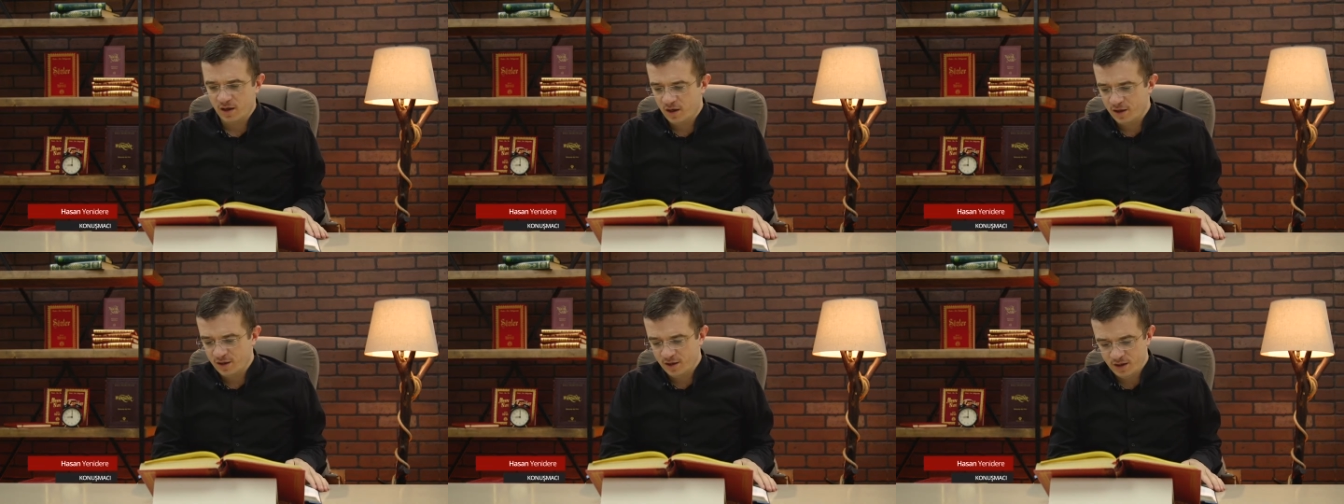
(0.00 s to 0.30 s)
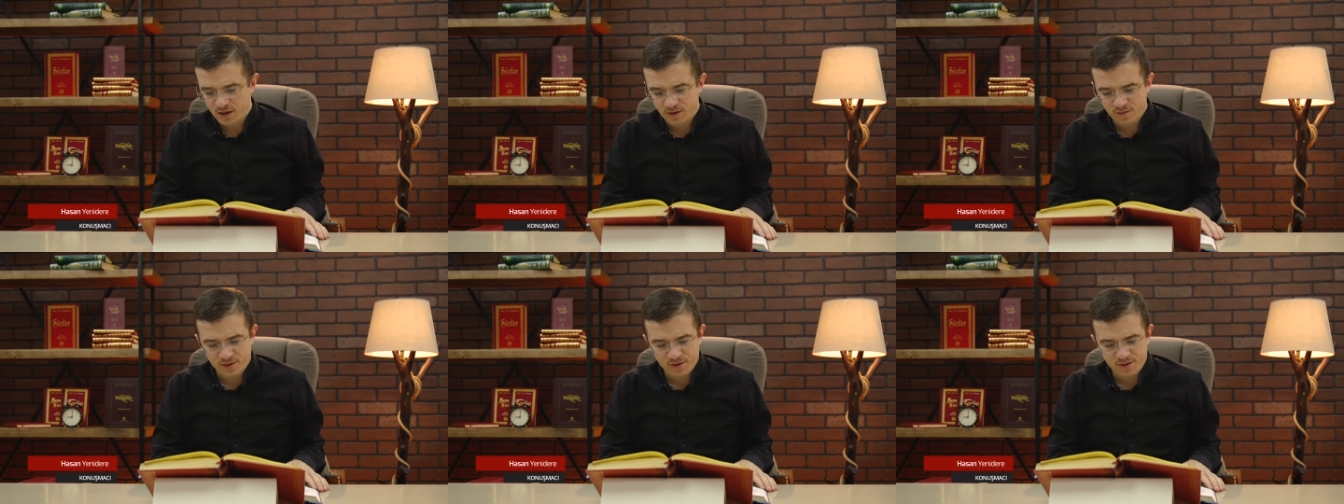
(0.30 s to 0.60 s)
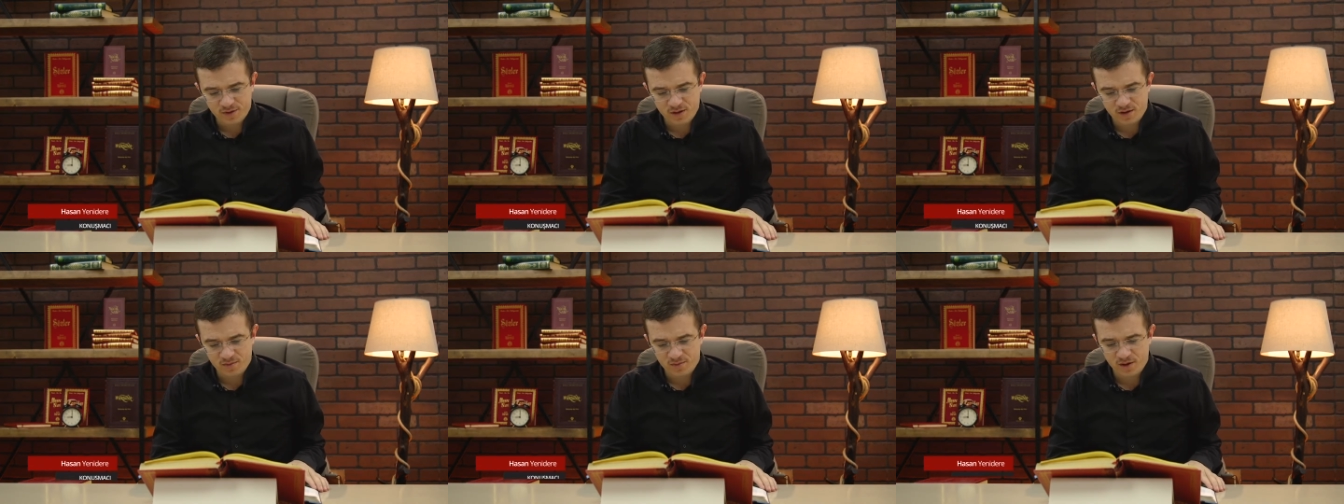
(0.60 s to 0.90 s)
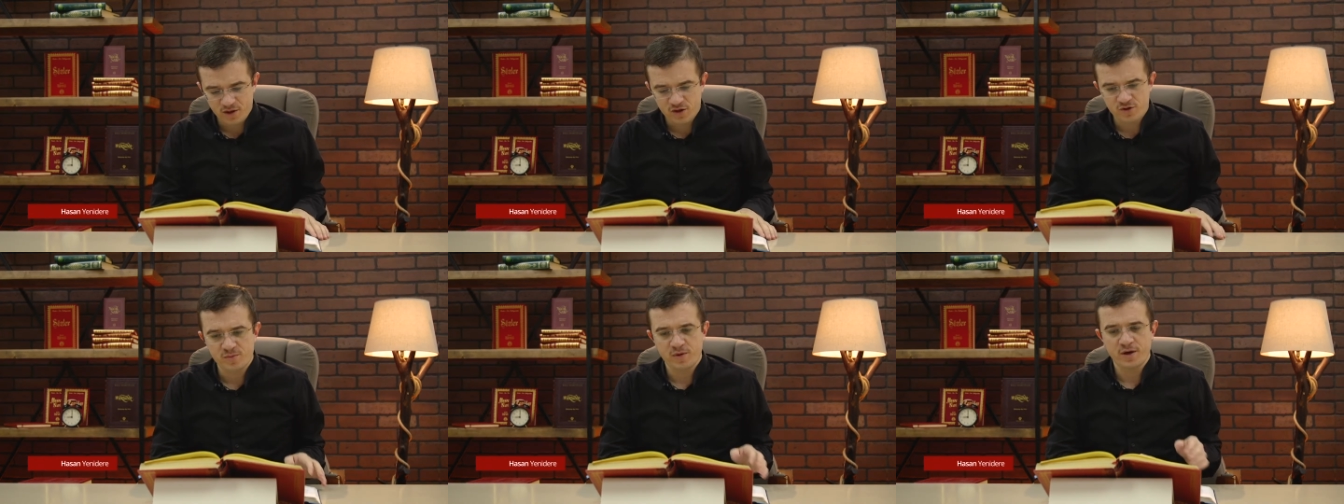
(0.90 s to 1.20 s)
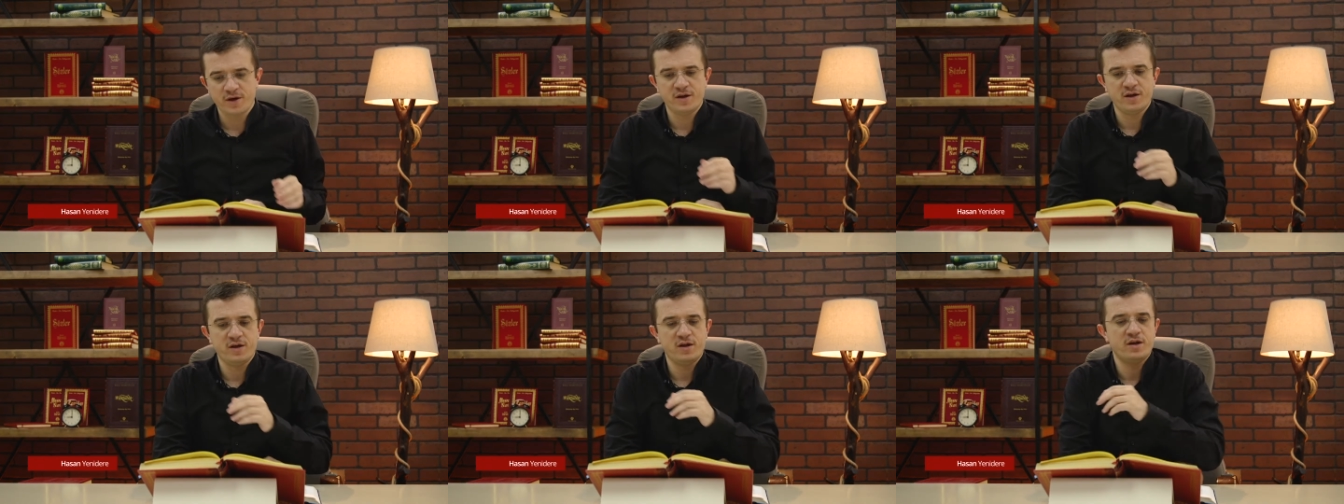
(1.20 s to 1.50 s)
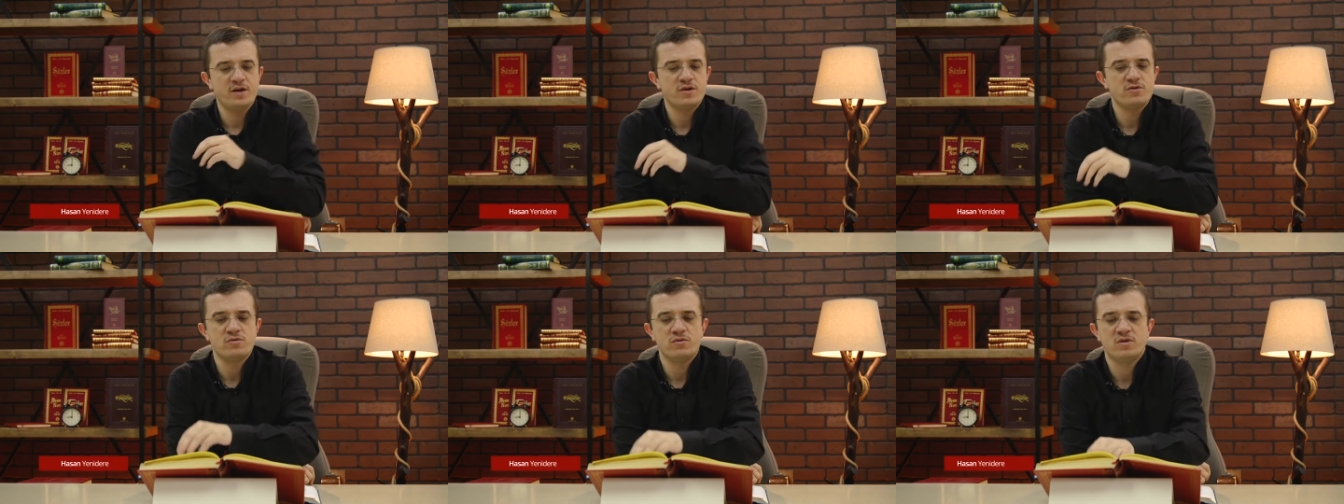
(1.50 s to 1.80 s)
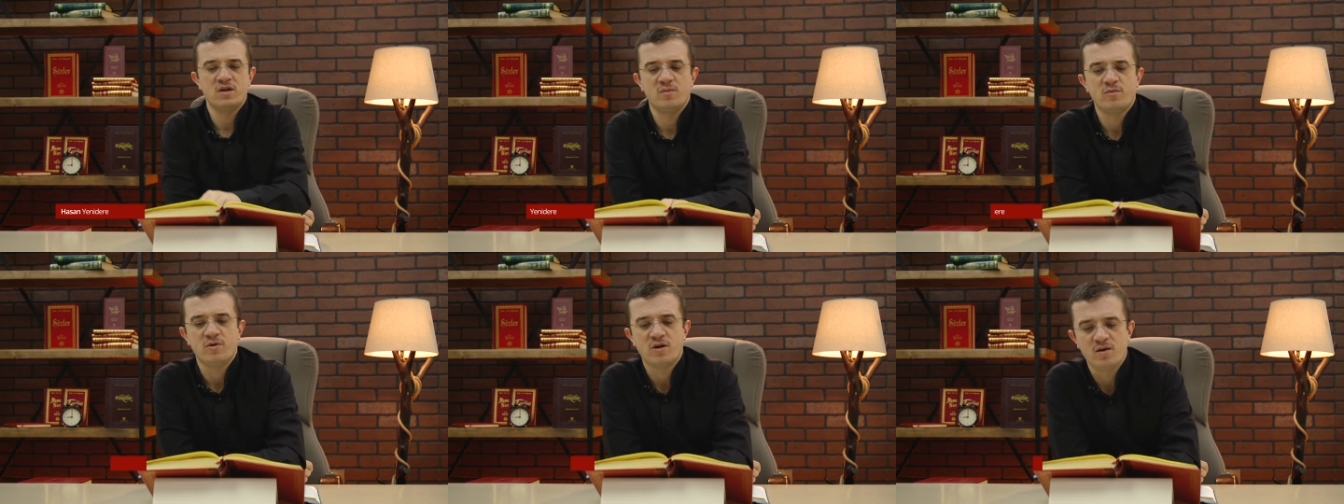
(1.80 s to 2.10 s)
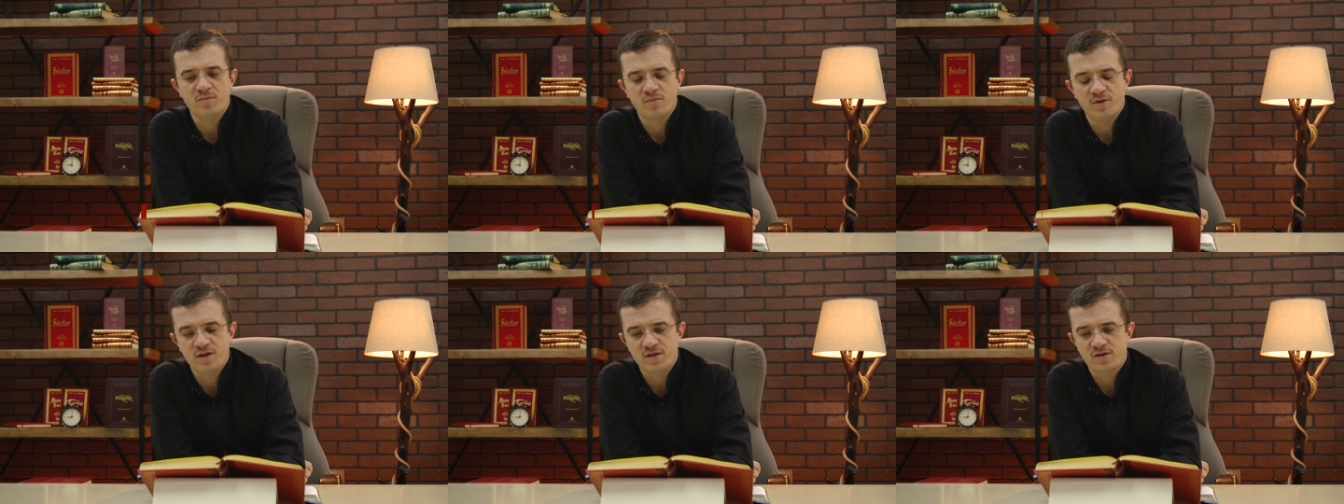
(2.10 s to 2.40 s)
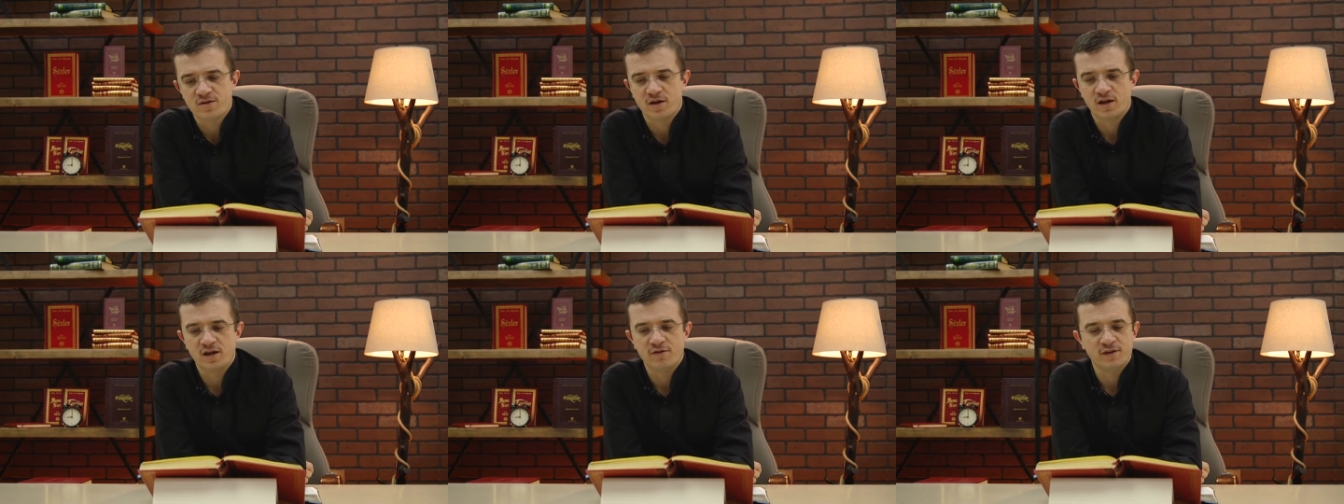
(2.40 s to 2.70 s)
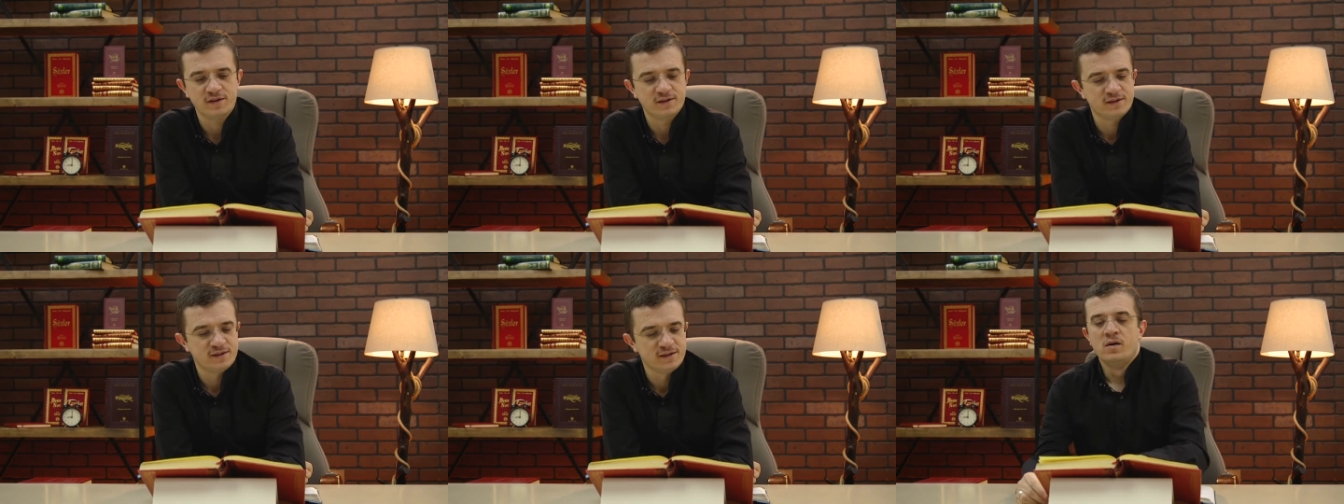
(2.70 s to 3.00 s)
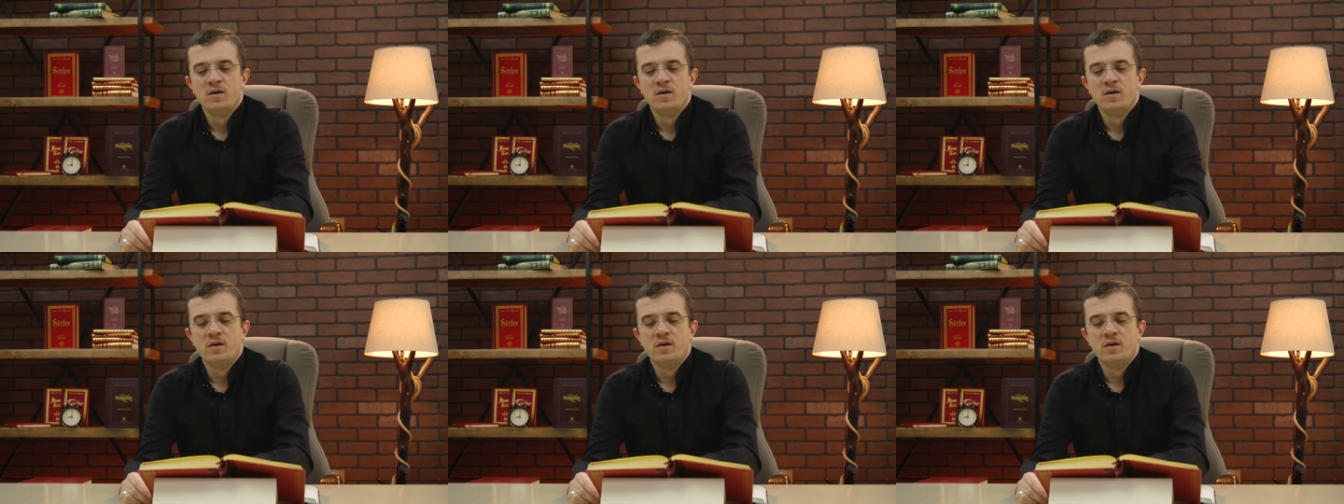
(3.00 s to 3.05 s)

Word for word: alihi ve ashabi ecmain ala Resulina Muhammedin. Salavat.